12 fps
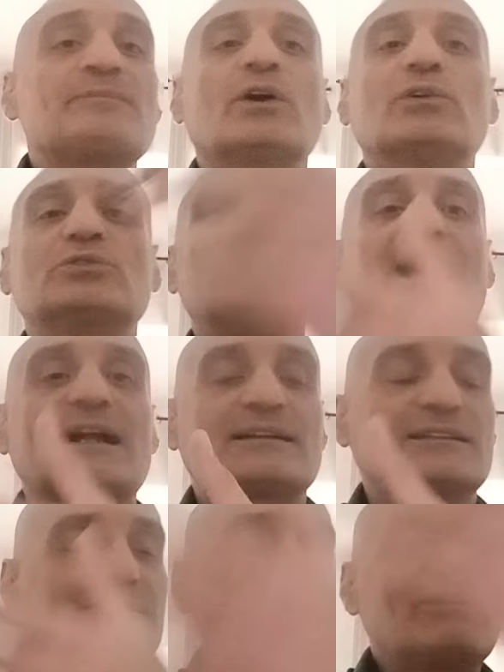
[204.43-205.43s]
o tu
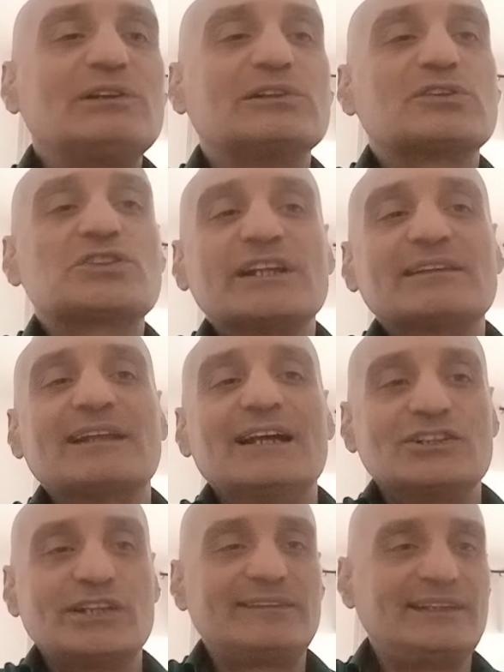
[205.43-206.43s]
VAR, ma quello non c'entra,
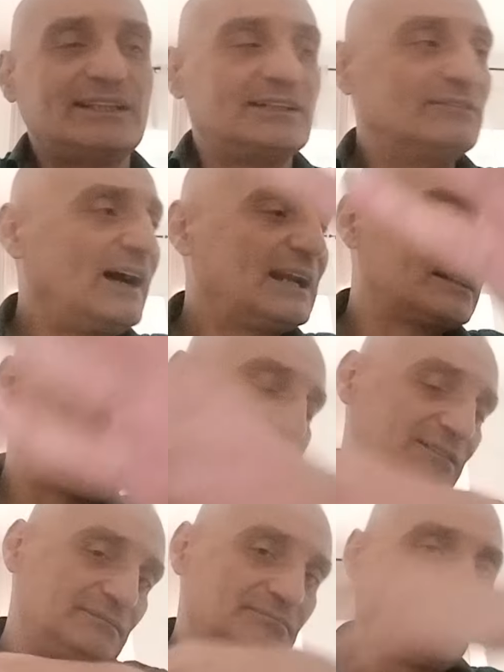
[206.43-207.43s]
cioè sì, il
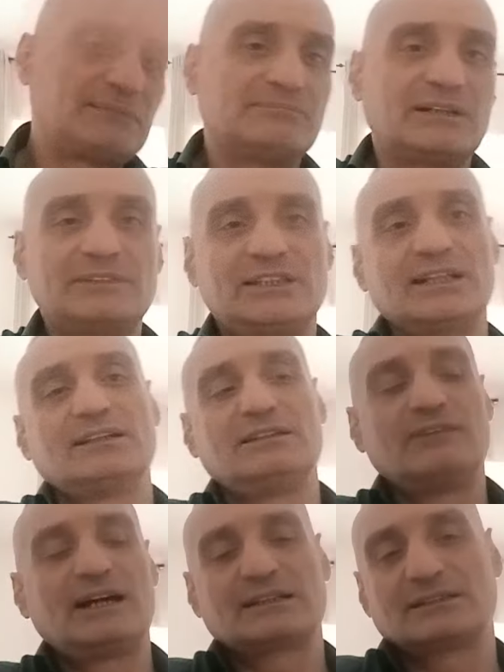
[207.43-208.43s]
VAR, mamma mia, il
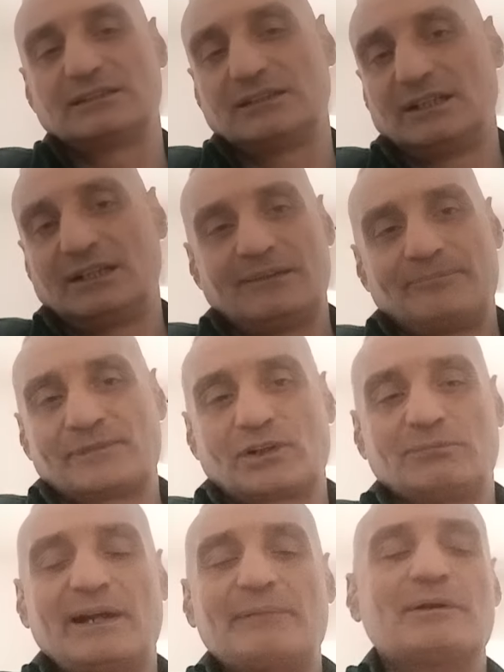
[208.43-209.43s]
VAR,
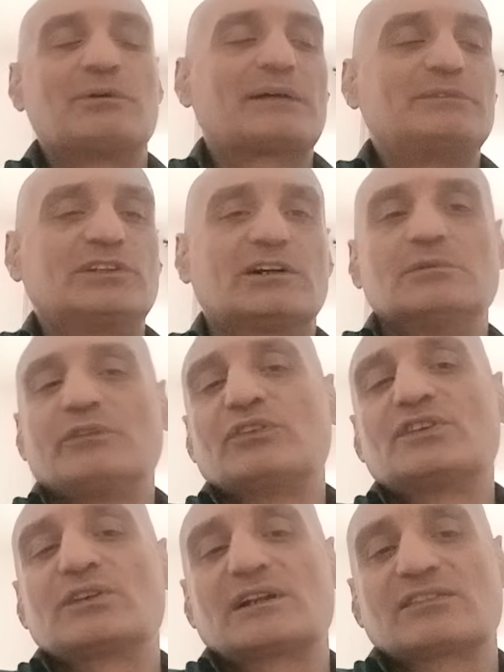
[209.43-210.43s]
ormai abbiamo capito come
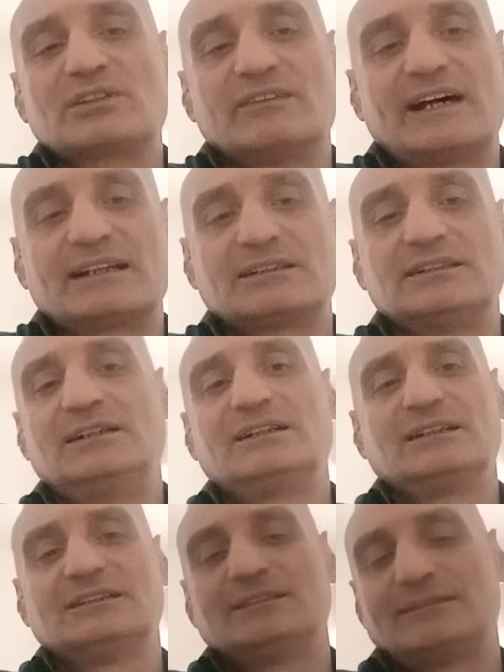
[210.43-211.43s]
funziona sto
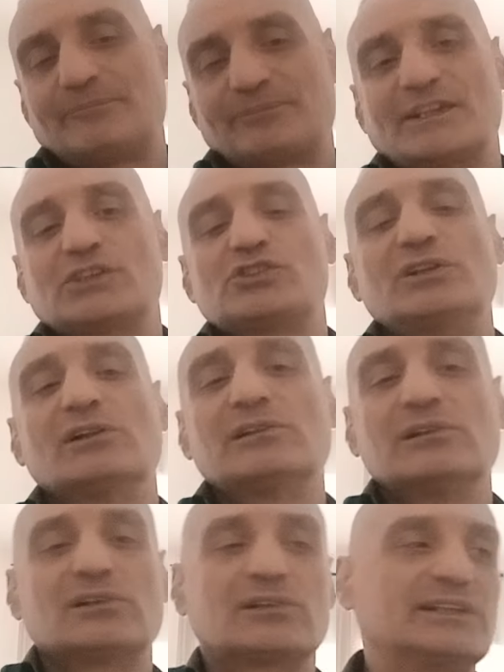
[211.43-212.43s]
VAR, decidono
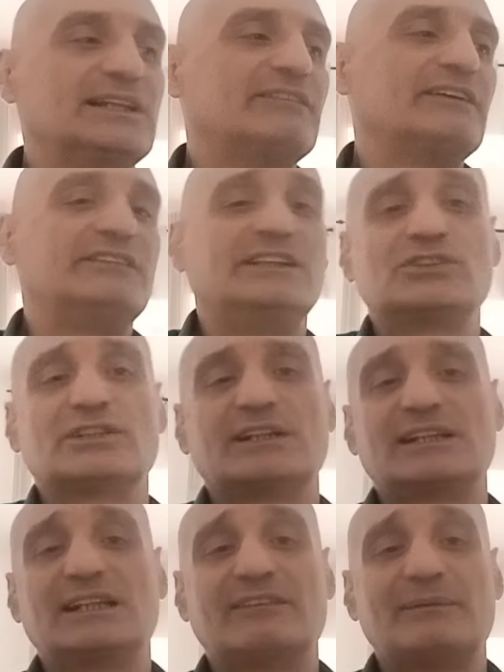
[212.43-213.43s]
loro chi deve vincere,
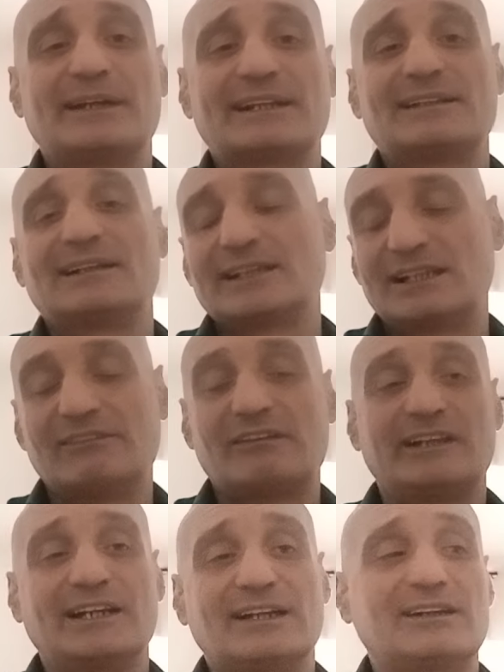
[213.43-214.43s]
chi deve perdere, chi deve
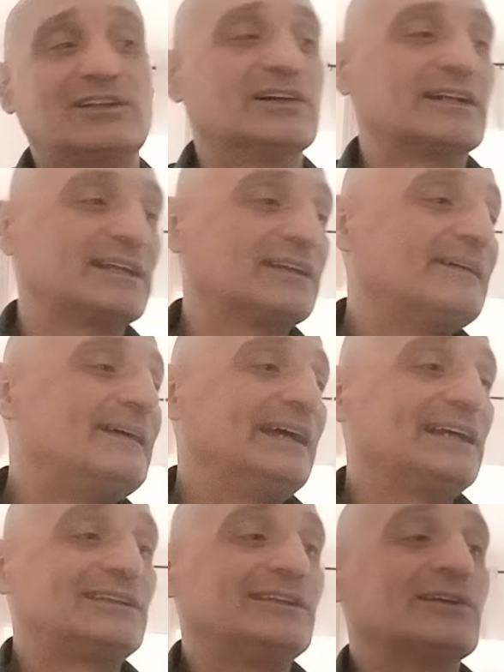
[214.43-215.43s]
avere il rigore
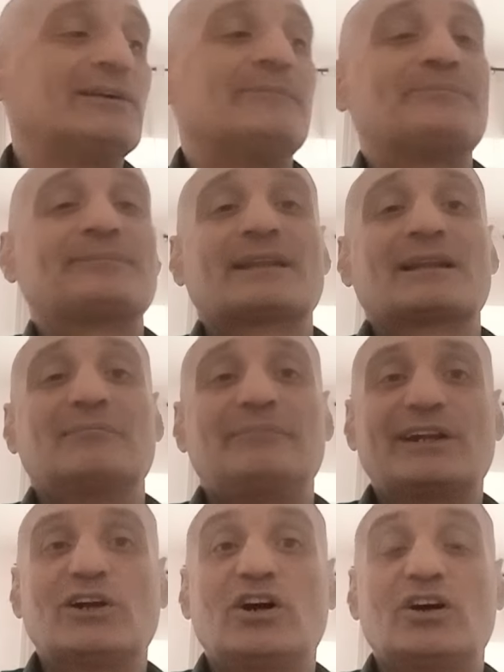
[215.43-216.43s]
e chi no,
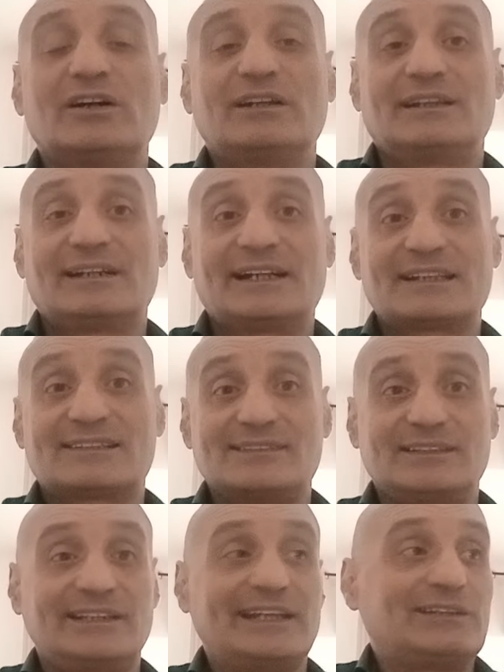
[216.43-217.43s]
però
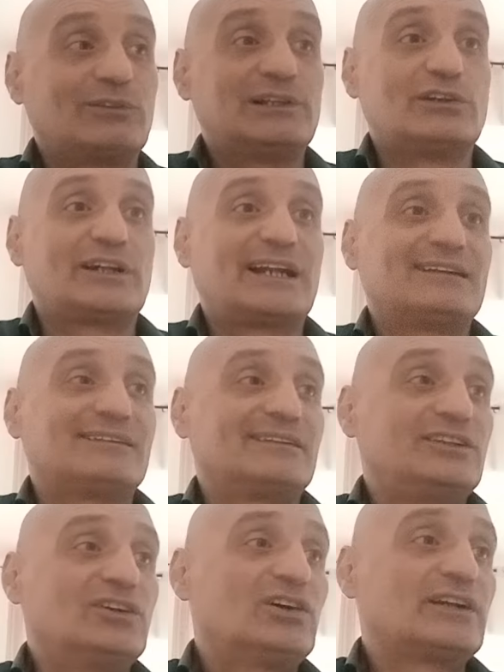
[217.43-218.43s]
ragazzi, ieri quello era
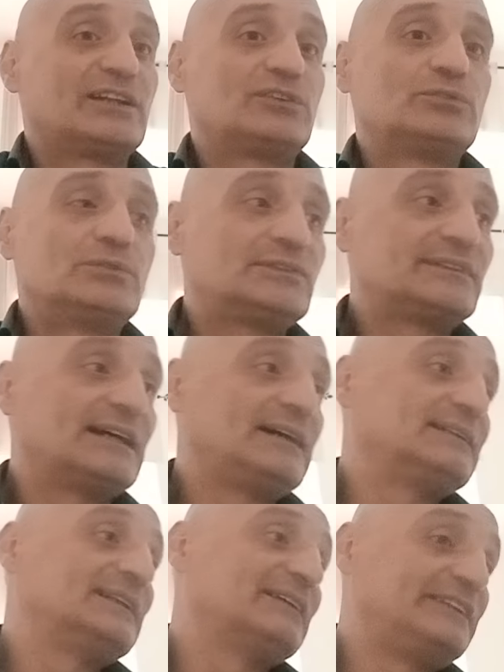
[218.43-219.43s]
rigore
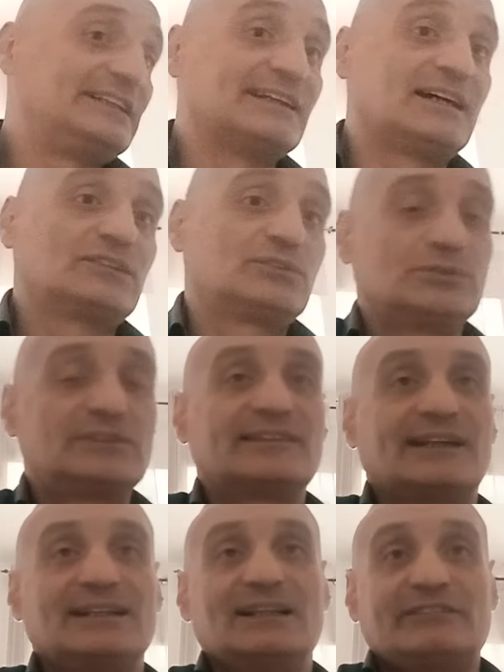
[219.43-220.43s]
tutta la vita,
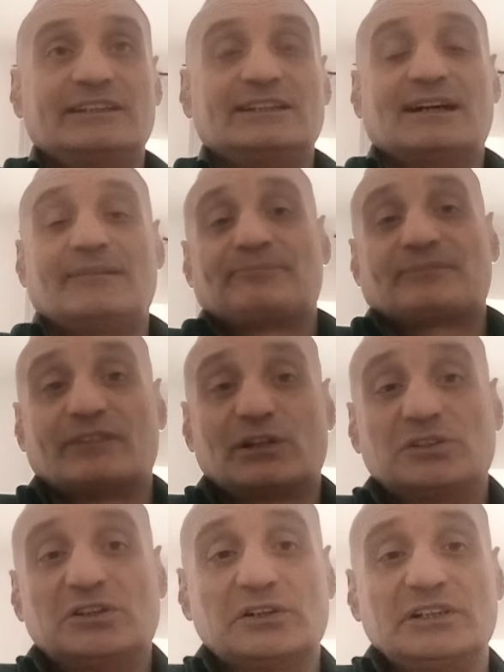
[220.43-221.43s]
tutta la vita, ve lo
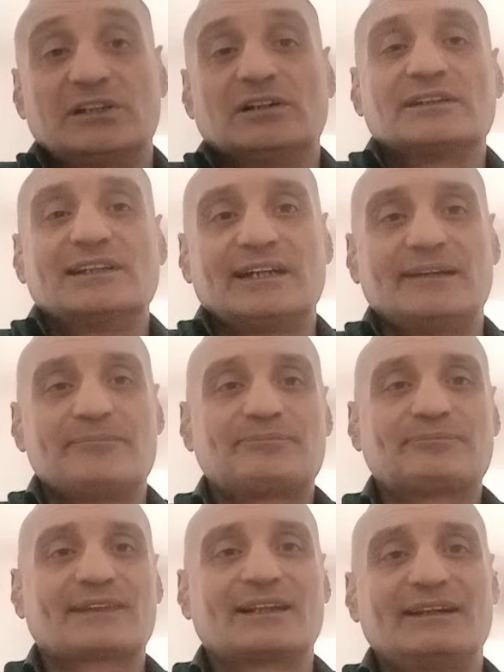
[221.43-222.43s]
dico io che
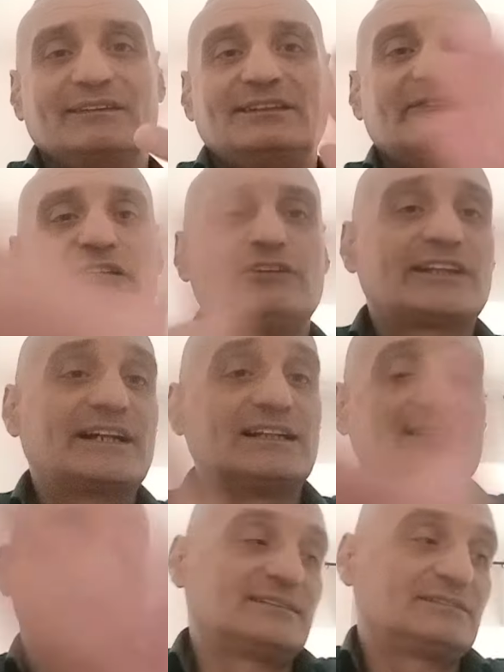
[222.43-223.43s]
eh, ti tifavo
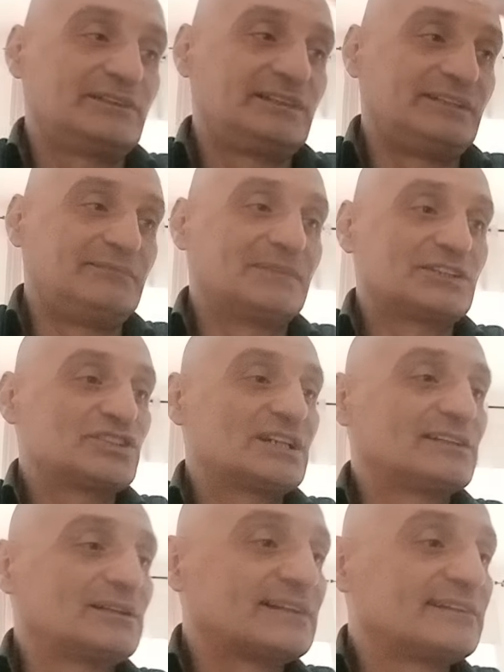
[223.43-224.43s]
Atalanta, quindi
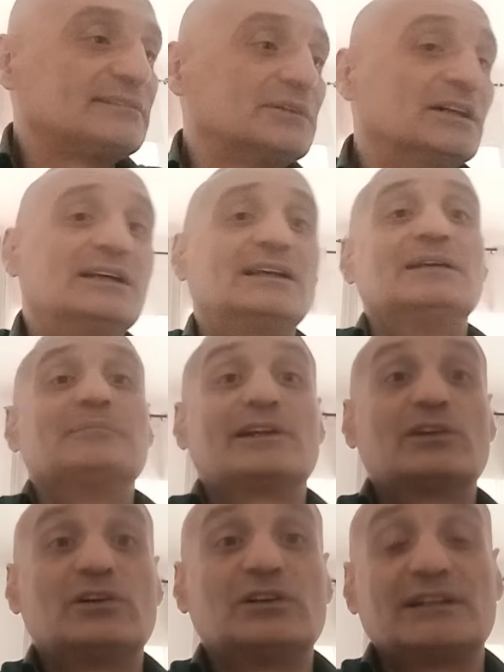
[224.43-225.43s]
immaginate un attimo,
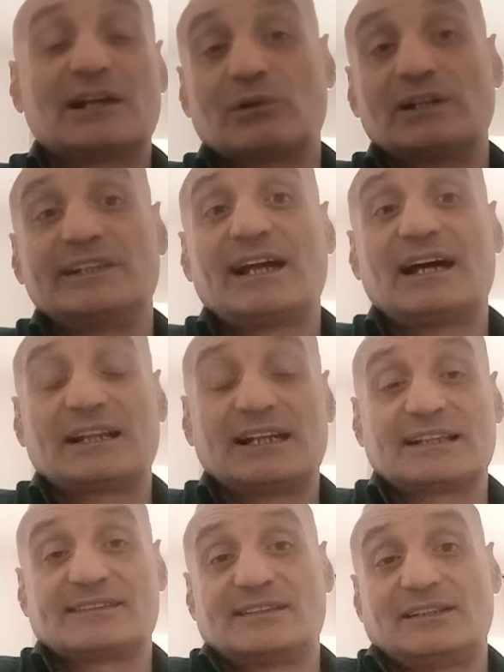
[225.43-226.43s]
però la qualità
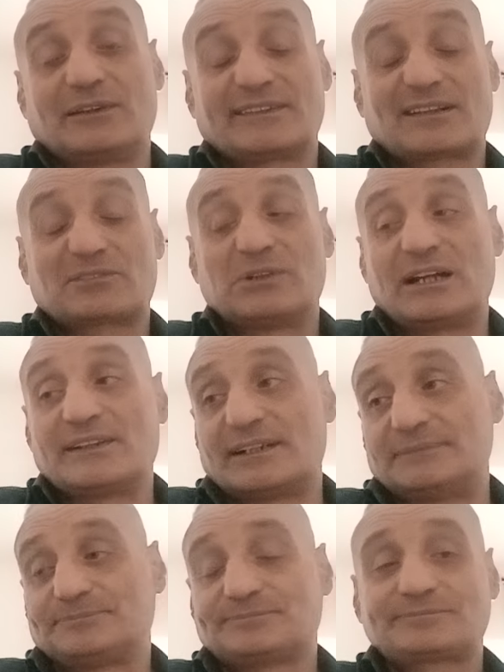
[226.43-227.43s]
ragazzi di questa
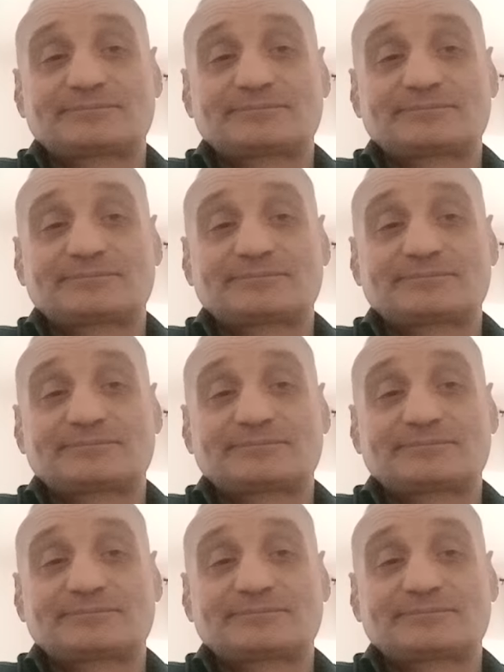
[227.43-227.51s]
squadra,